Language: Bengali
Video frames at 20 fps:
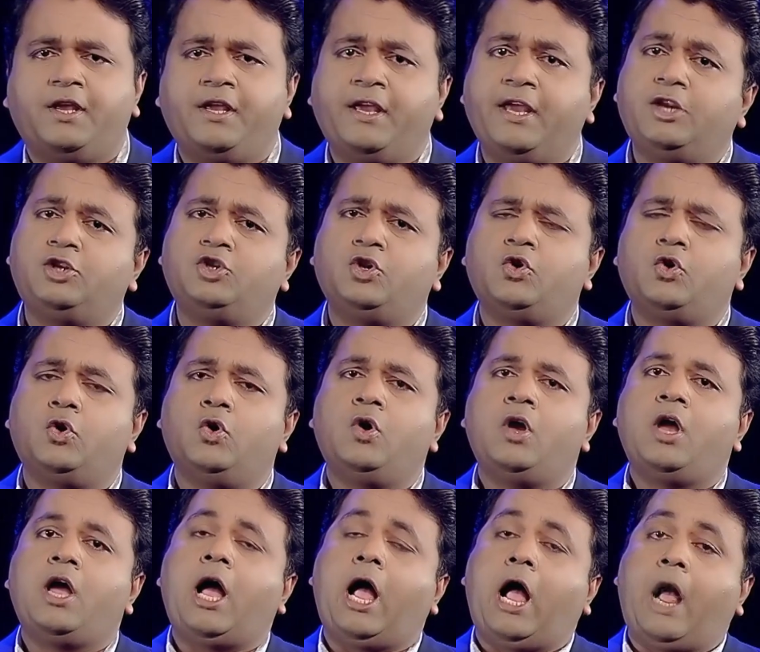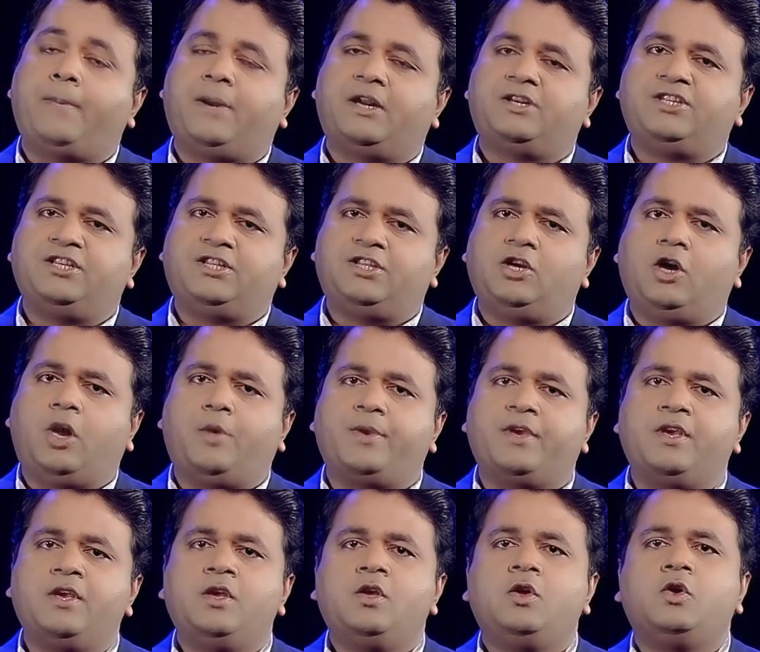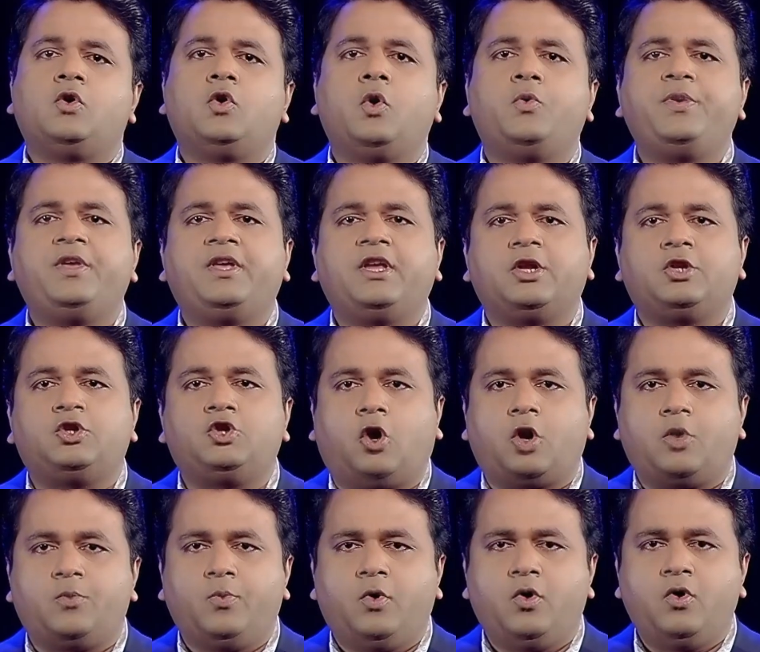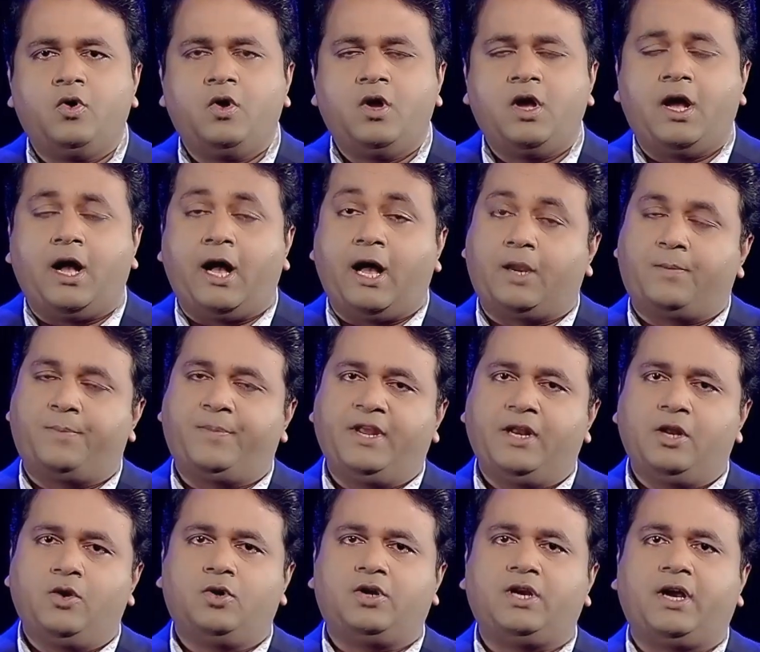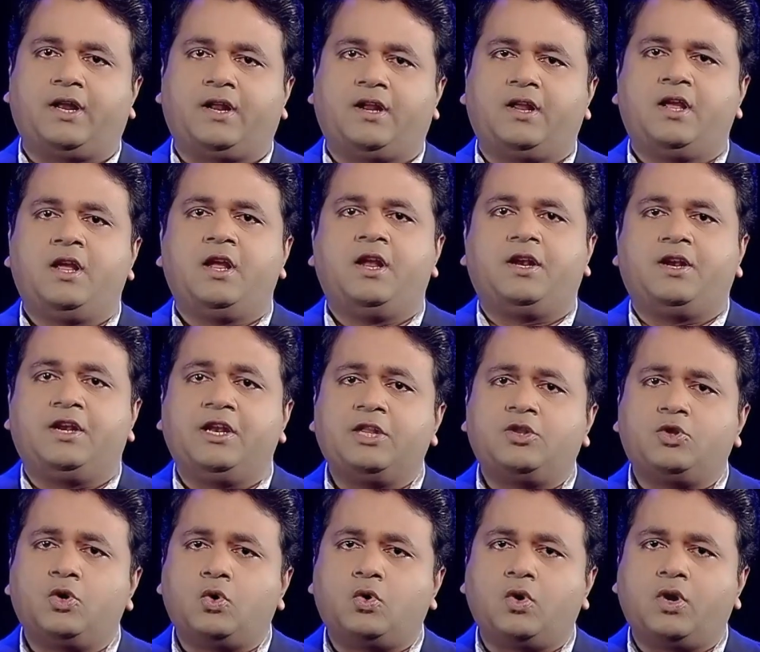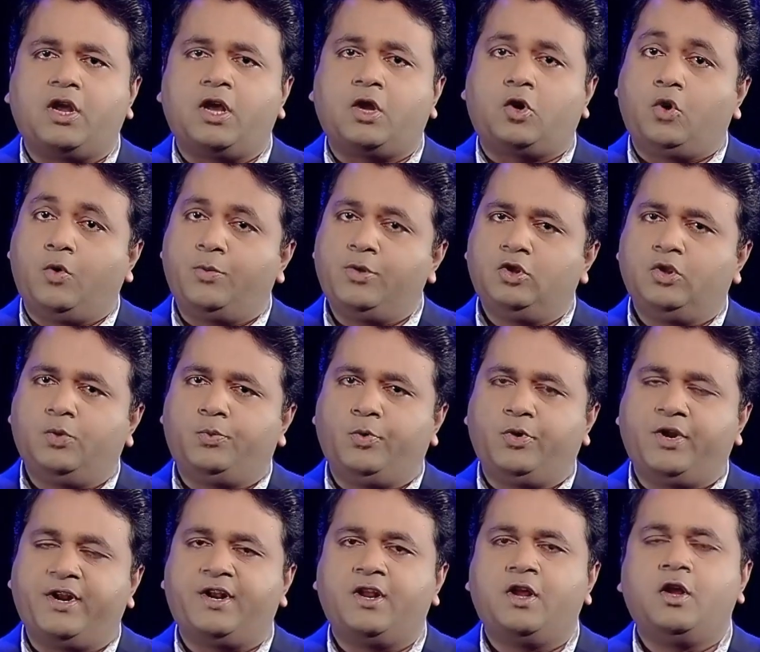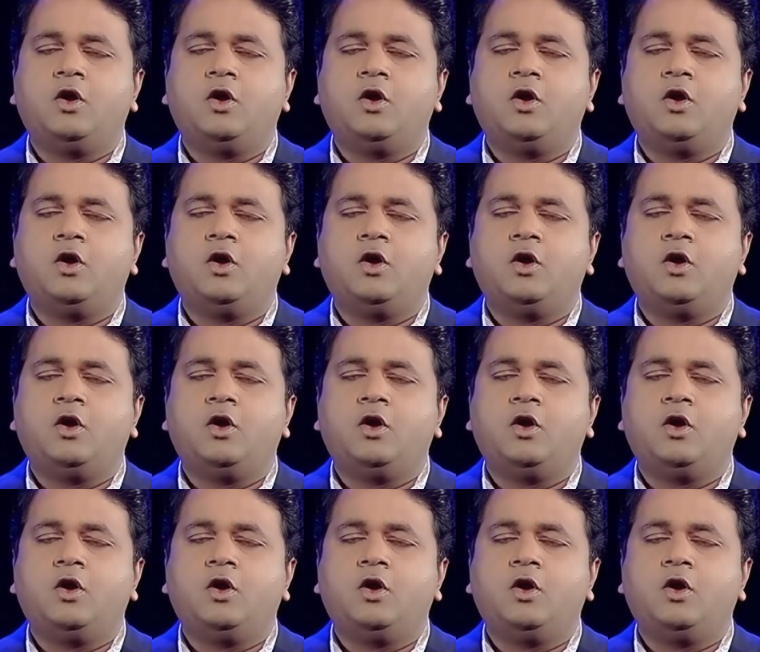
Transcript: এর জন্য আবার যেতে হবে রফিকের জন্ম আর বেড়ে ওঠার নেত্রকোনা গোবিন্দপুরের